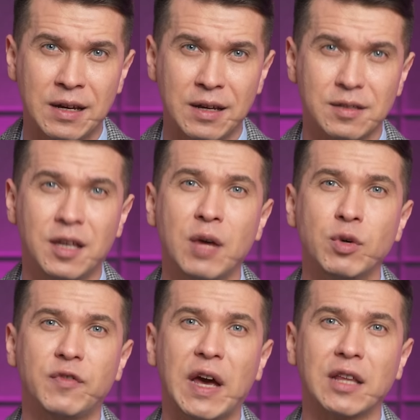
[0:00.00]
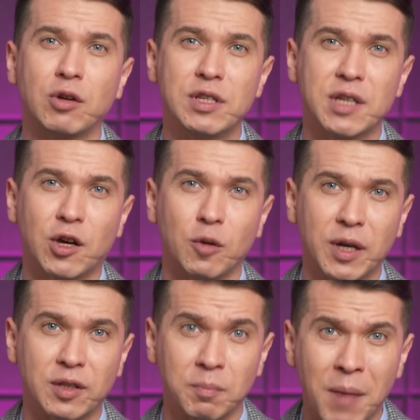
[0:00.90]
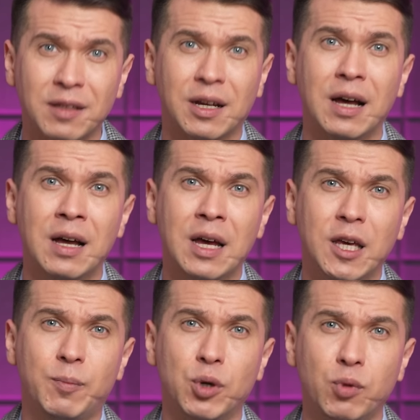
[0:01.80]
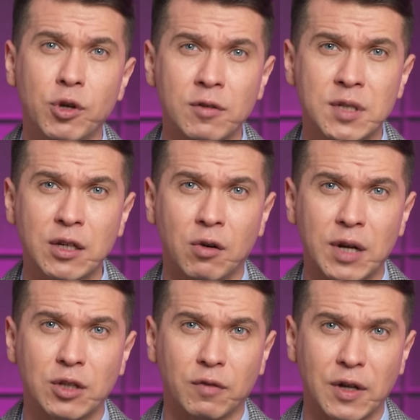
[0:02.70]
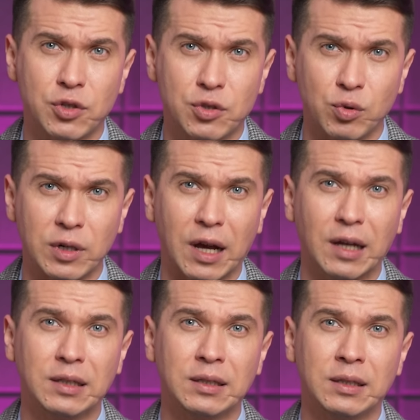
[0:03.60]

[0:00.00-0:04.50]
Zginęły dwie katolickie kobiety, matka i próbująca ją ratować córka.